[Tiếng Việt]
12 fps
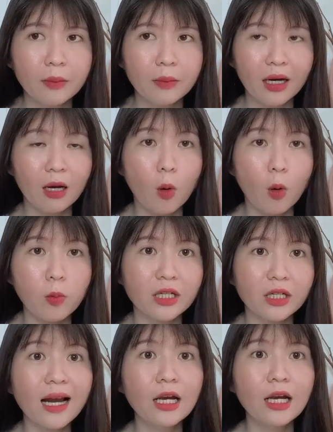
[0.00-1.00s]
thì mình là một
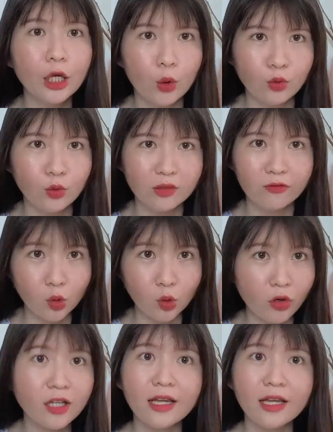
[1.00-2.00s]
người đã liều phẫu
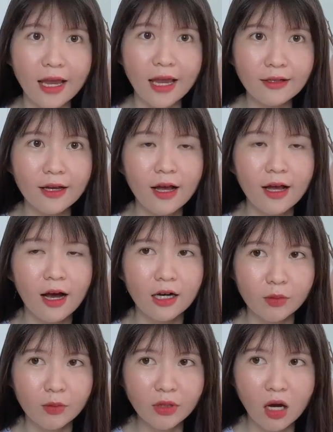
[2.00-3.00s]
thuật ETS
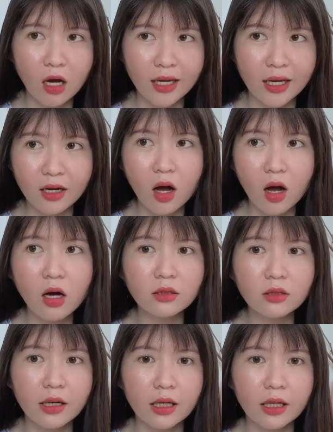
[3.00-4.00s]
à, trong cái thời gian
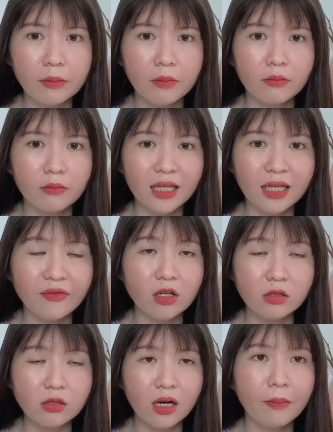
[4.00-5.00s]
đó thì tại vì
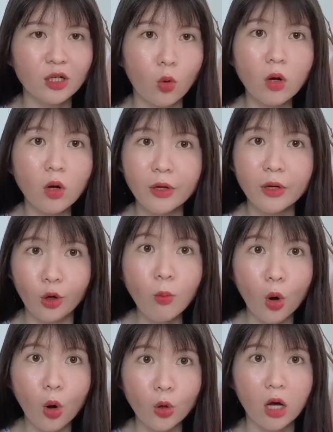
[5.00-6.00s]
thật sự là mình cũng có bị đổ
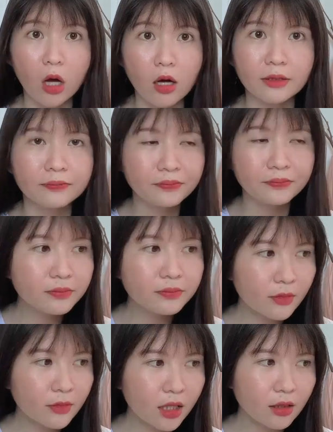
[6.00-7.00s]
mồ hôi thật
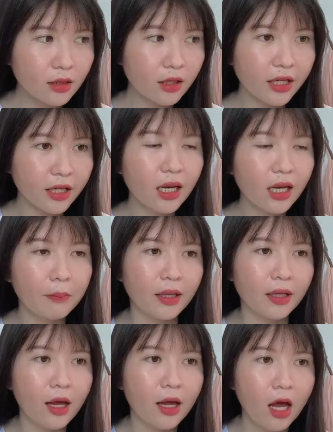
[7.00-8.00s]
thì khi là
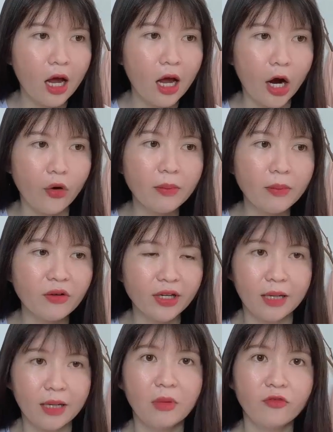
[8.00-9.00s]
mình hỏi bệnh
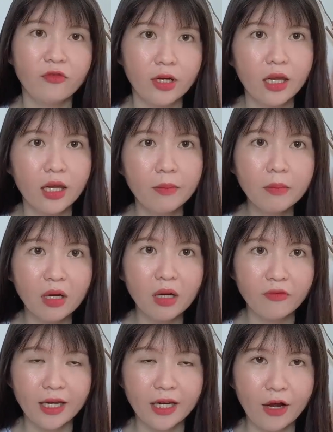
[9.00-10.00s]
viện này bệnh viện kia biết
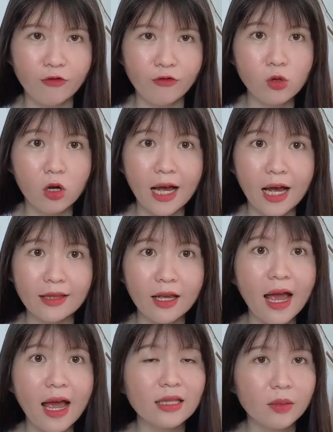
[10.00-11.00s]
bệnh viện nào phẫu thuật hạch
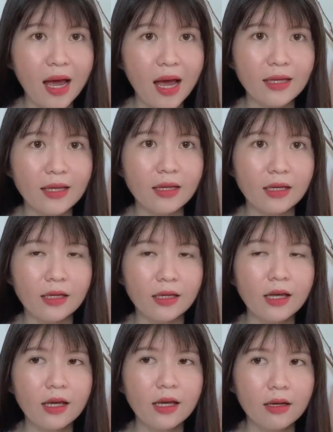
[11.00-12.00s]
T2 T3 thì